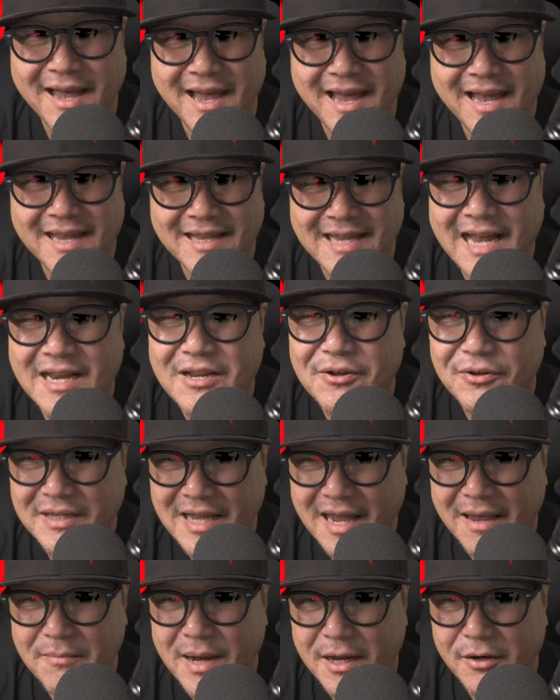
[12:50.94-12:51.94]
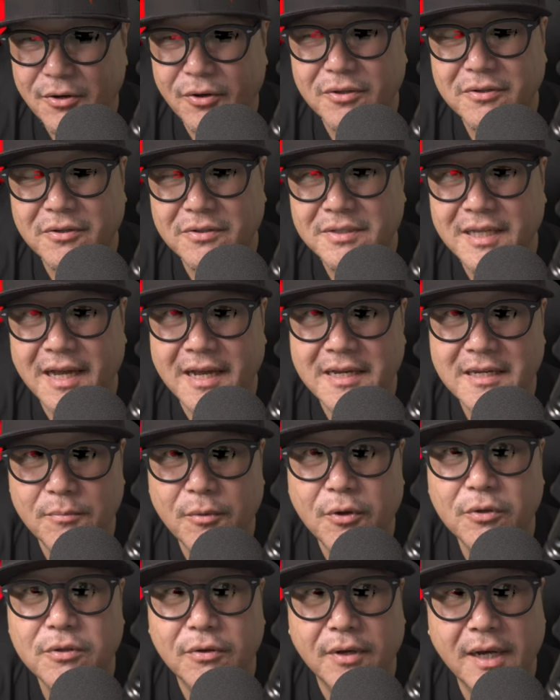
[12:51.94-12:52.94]
なので、まあロードスターに
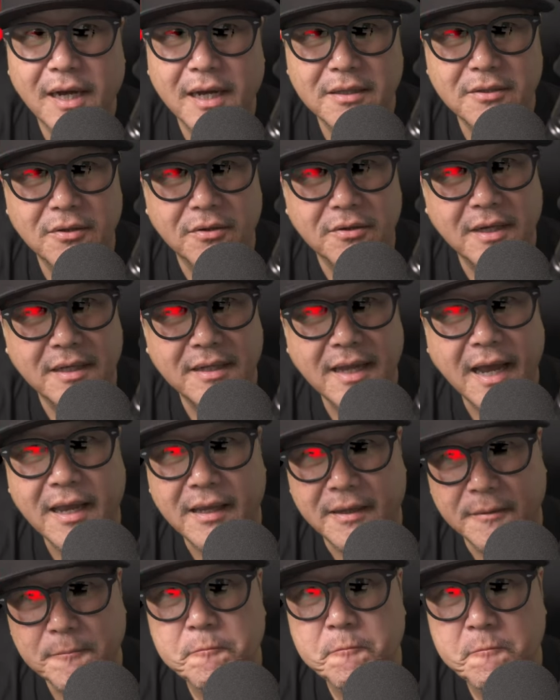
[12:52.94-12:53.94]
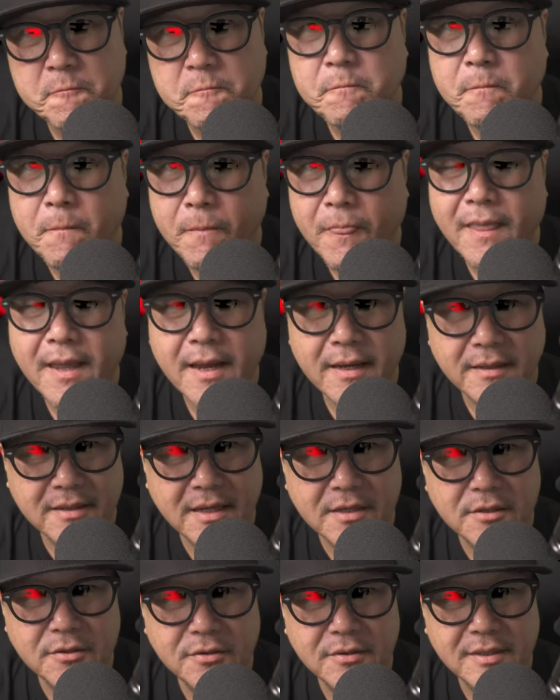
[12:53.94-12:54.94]
もドアハンドルがないっ
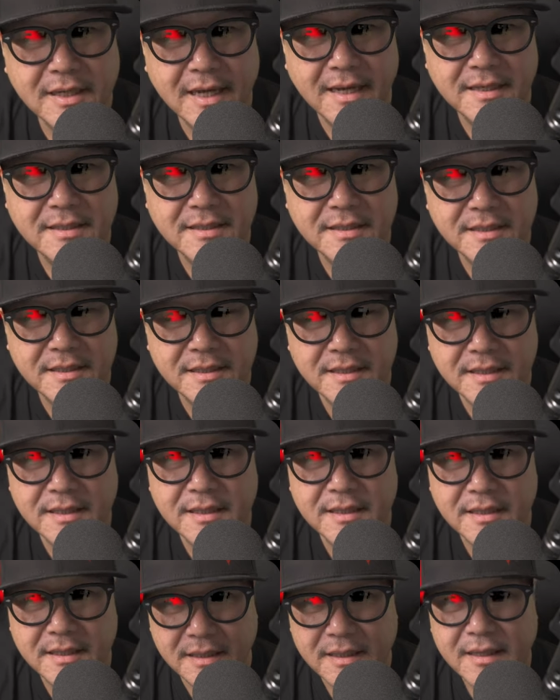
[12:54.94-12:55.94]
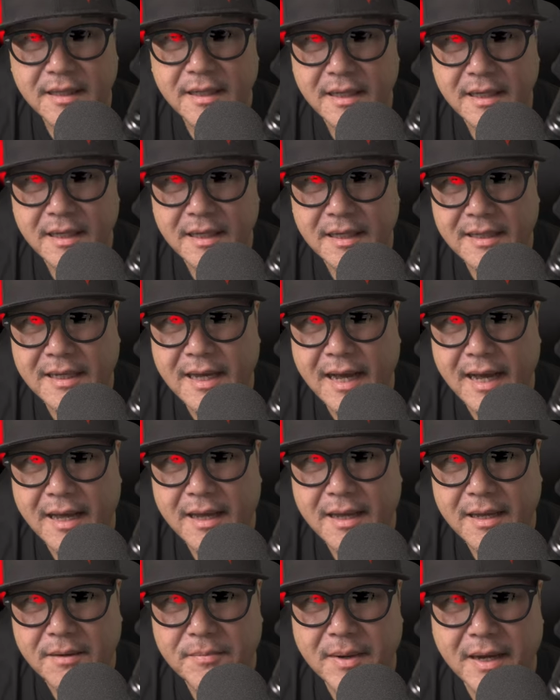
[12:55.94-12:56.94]
ていう感じが、
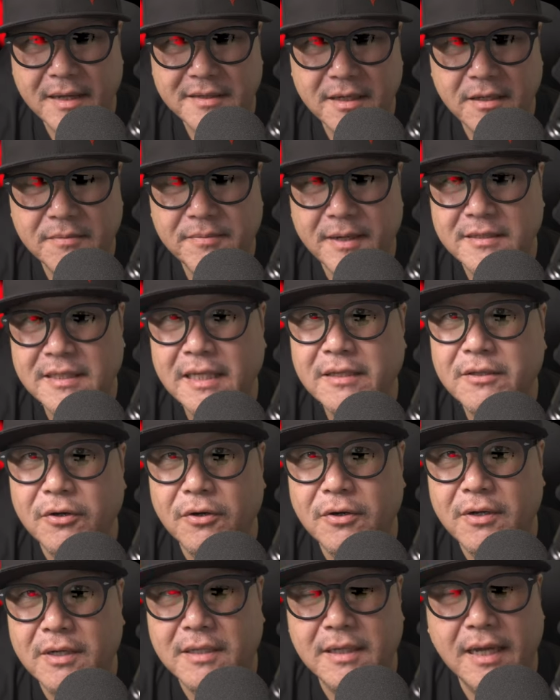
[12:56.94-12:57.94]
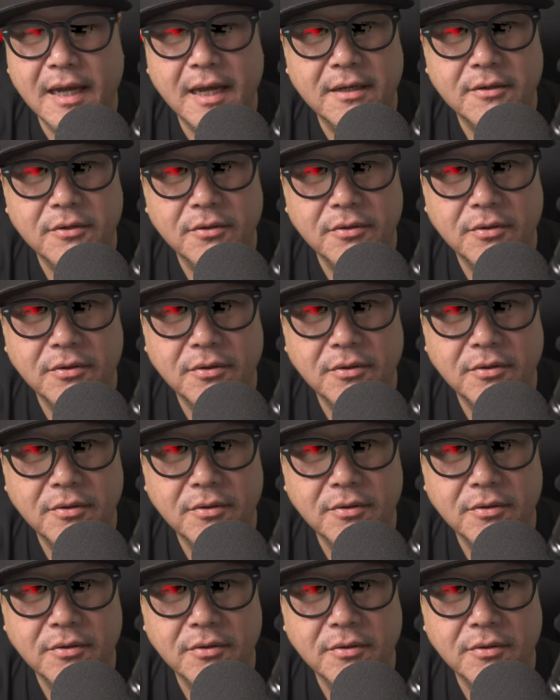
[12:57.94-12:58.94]
まあ100%あ
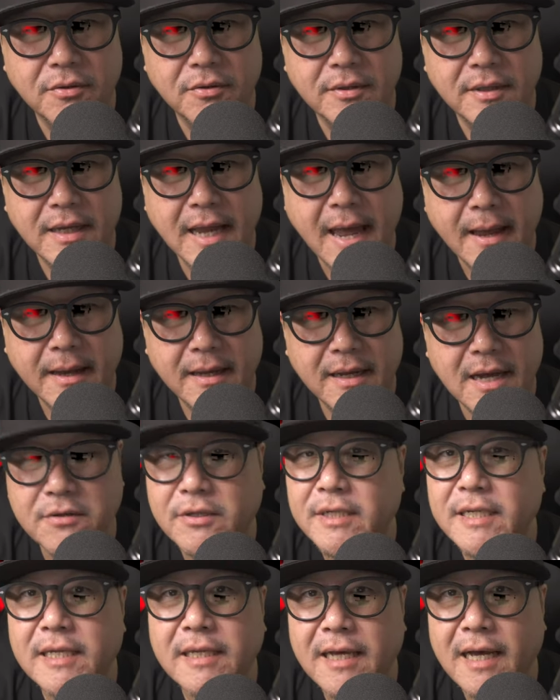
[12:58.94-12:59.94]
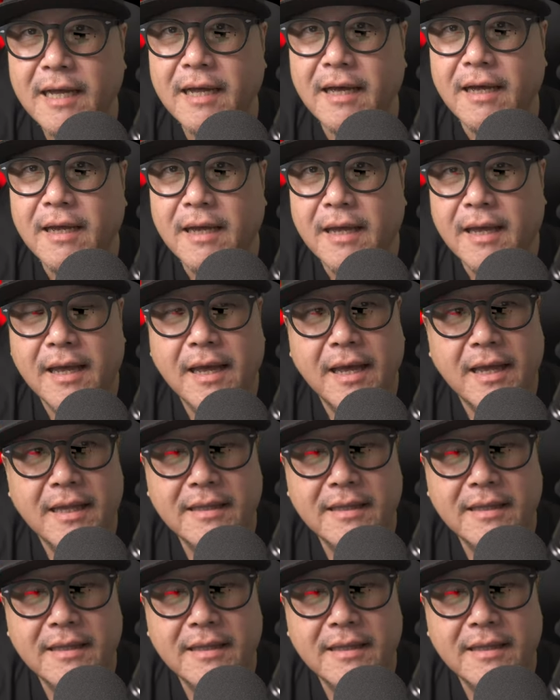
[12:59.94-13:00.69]
のー、ね、確認がな